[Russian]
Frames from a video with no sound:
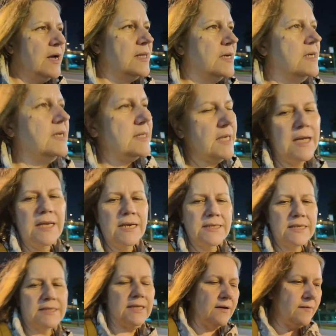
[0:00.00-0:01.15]
Она говорит, я не
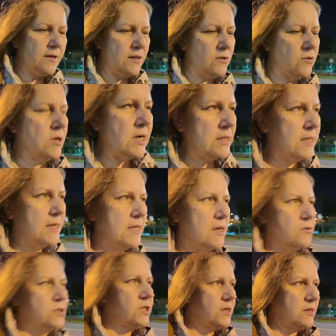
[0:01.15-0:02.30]
осознавала, но когда
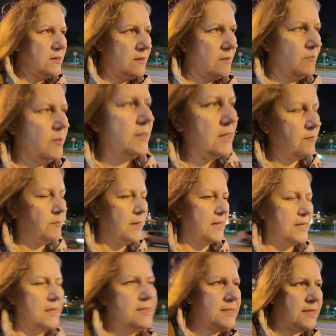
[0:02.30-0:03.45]
я уже была в
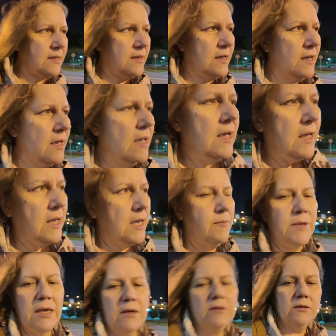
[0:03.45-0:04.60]
больнице,
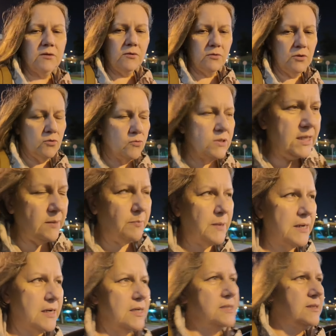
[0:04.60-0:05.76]
и мне на УЗИ
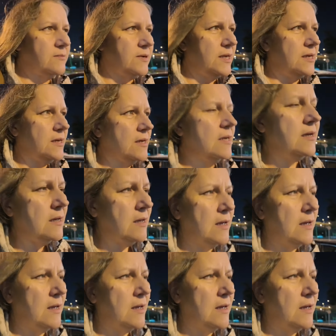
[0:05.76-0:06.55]
показывали,